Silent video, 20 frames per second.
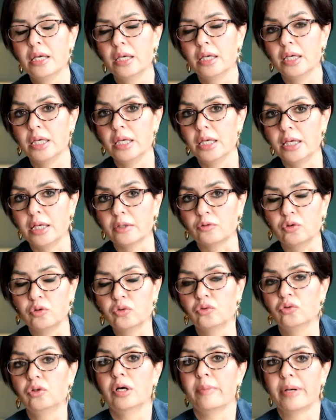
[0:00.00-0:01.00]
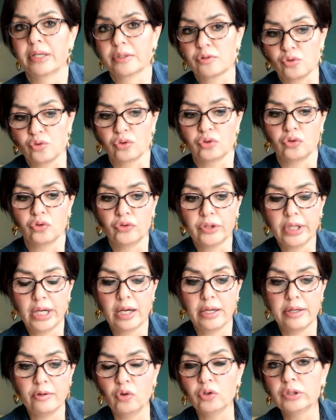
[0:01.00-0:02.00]
e, kurgulamak
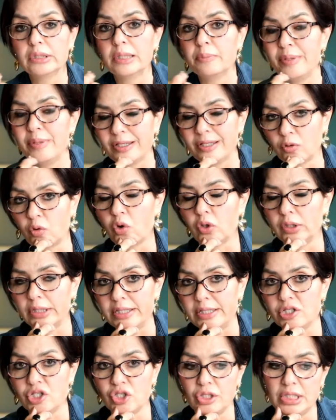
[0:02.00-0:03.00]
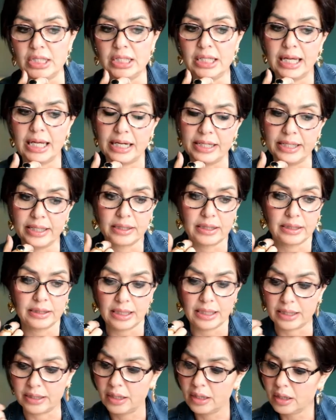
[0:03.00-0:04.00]
zorunda. E, o da bir kolay iş değil. Her ne
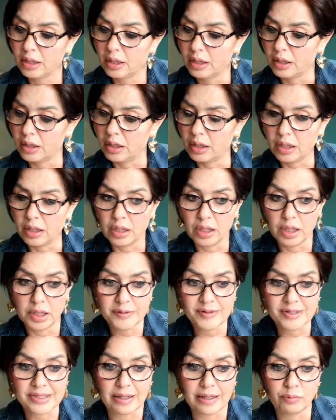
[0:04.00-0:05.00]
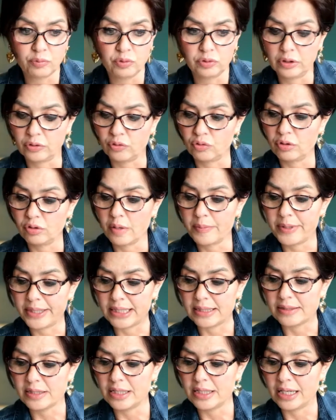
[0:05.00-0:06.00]
kadar ee, İstanbul'da gündeme
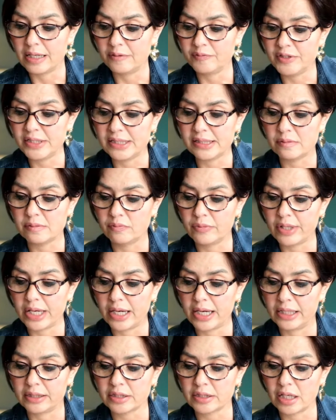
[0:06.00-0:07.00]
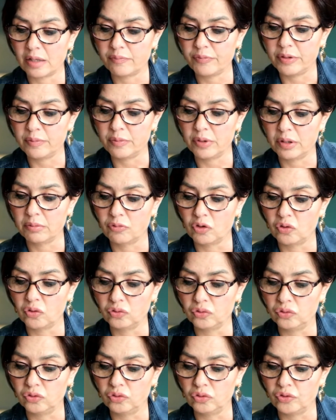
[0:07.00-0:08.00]
getirilen isimler Ekrem
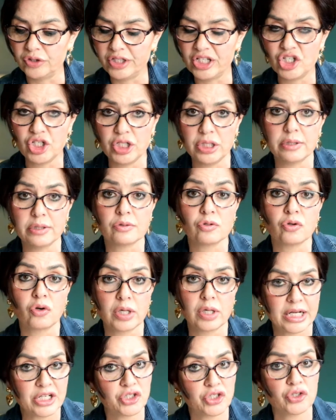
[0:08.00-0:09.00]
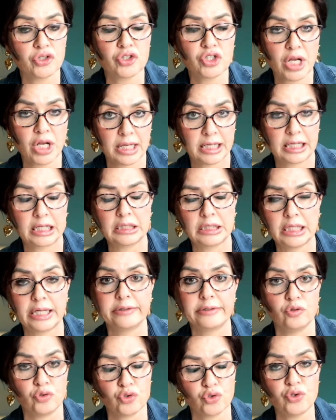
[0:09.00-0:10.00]
İmamoğlu'nun işini zorlaştıracak kadar
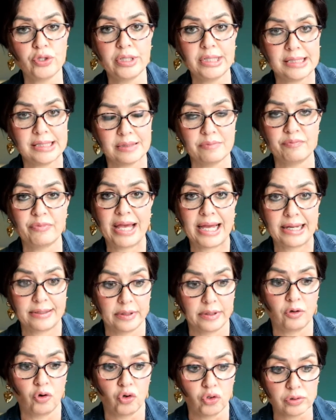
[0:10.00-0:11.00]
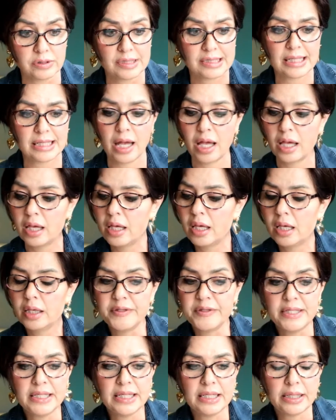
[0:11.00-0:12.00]
güçlü isimler de olsa
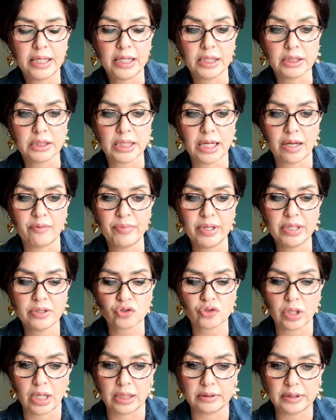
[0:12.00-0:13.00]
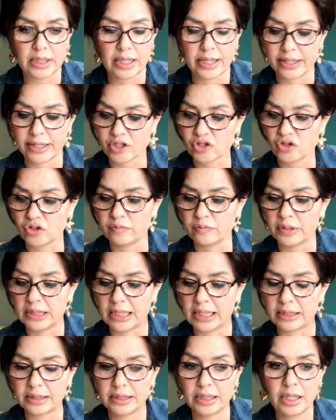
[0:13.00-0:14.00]
yine de Ekrem Bey şu anda
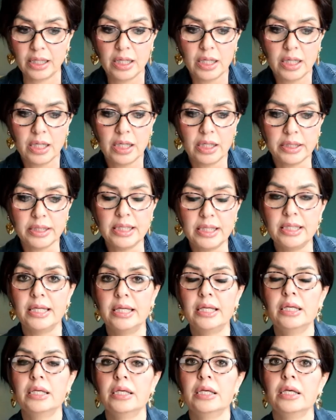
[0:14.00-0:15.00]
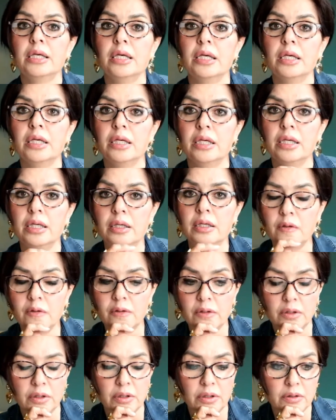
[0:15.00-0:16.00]
araştırmalarda yine e,
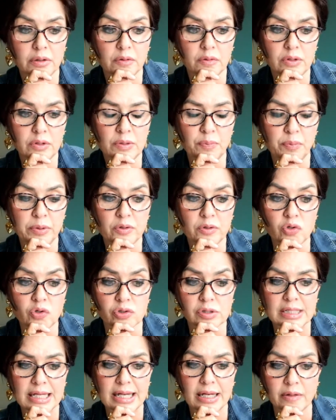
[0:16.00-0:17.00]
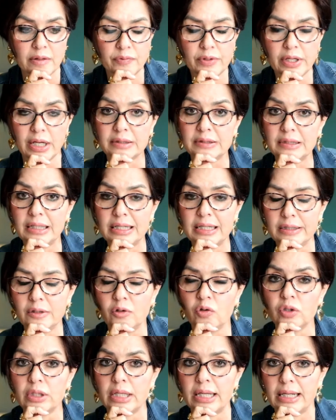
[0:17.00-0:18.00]
e, ipi göğüsleyen aday
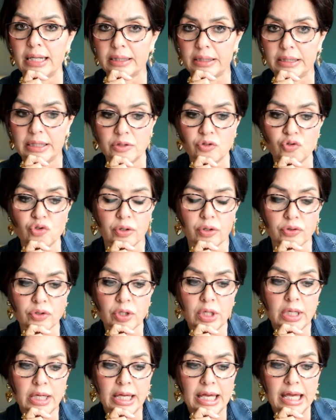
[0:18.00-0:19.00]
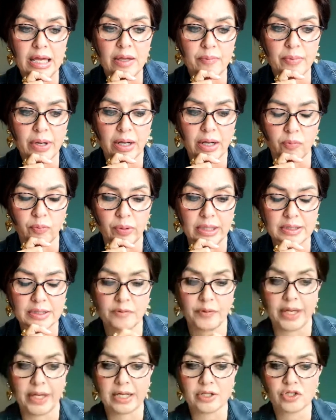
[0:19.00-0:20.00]
olarak geçiyor. Hem AK
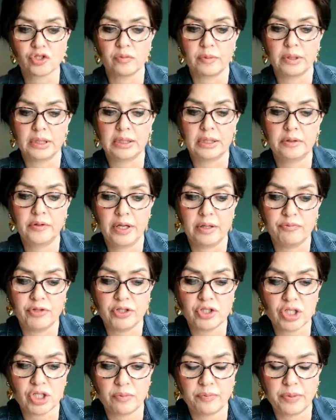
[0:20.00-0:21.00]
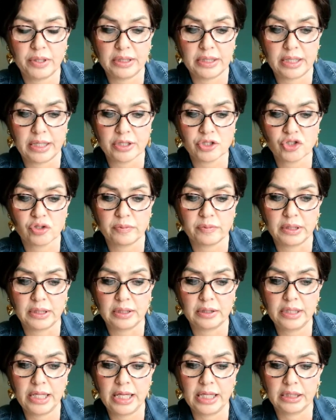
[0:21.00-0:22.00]
Parti'nin araştırmalarında hem de CHP'nin
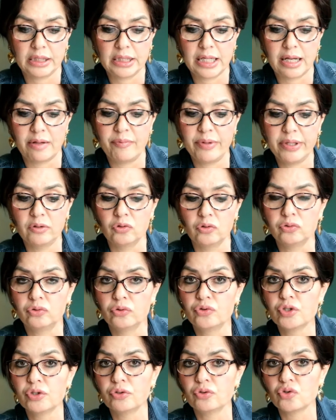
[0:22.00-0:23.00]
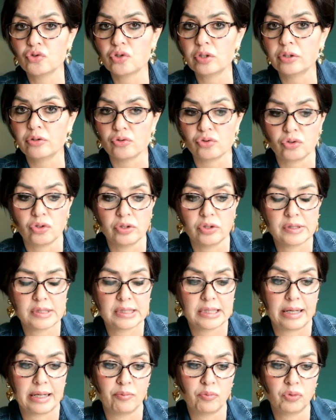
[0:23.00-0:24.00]
araştırmalarında Ekrem Bey oldukça güçlü gözüküyor
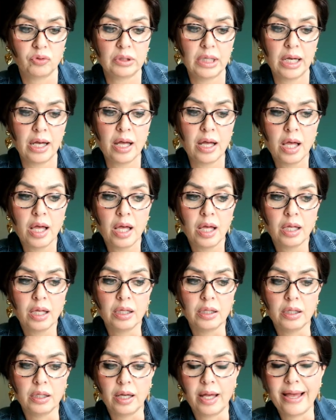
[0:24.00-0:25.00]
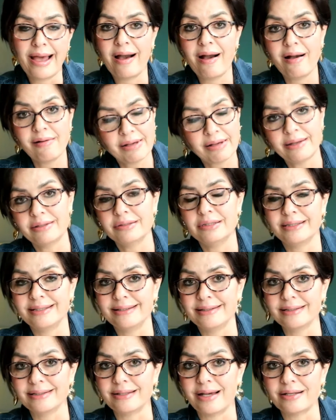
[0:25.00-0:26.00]
İstanbul'da. Ee,
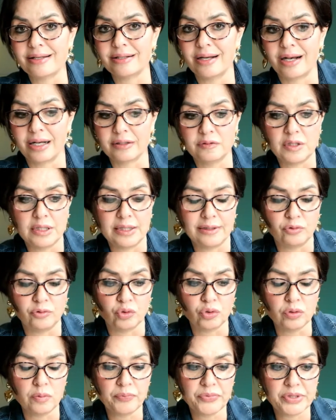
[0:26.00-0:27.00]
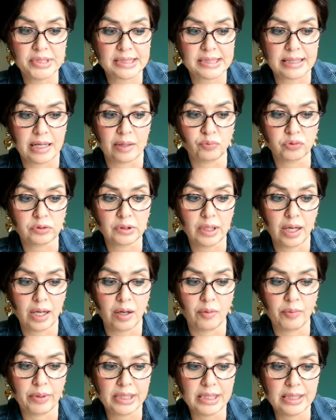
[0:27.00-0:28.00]
Ankara'daki kadar rahat değil durum İstanbul'da
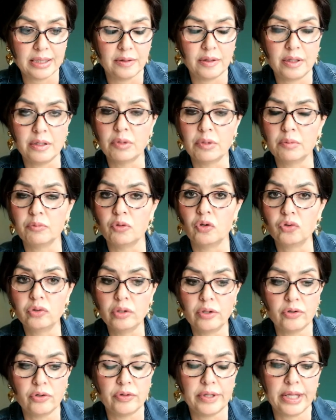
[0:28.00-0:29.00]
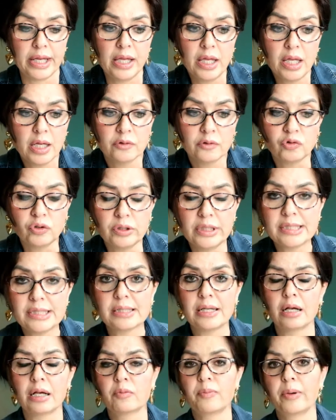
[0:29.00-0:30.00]
ama yine de İmamoğlu önde.
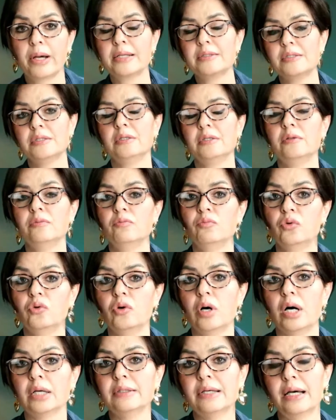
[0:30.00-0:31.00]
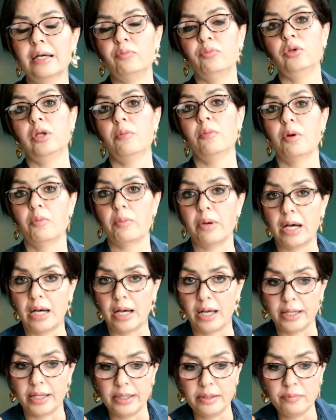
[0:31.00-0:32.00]
Dolayısıyla AK Parti'nin bu aday bulamama
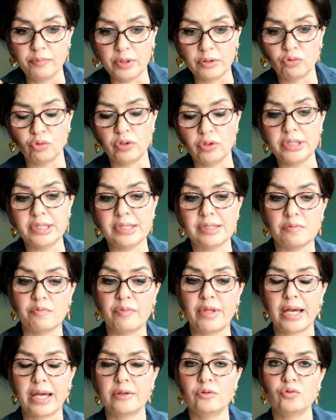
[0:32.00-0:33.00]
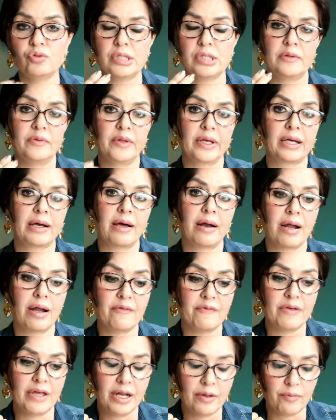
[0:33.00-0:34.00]
hali bir türlü isimler üzerinde
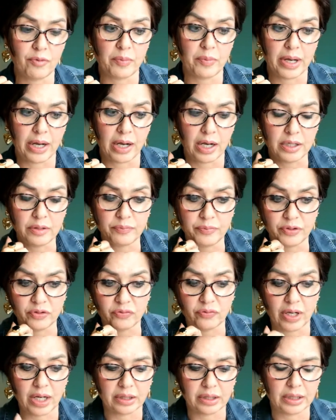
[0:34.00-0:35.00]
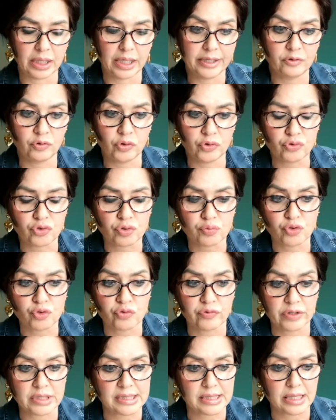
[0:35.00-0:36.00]
karar verememe görememe hali bir vakaya
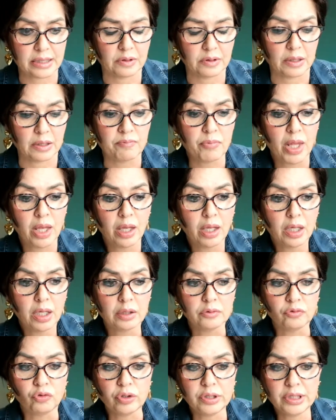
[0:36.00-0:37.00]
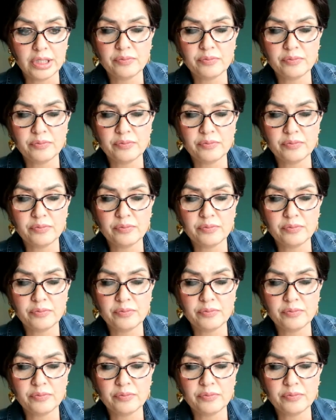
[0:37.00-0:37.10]
dönüşmüş vaziyette. Dönelim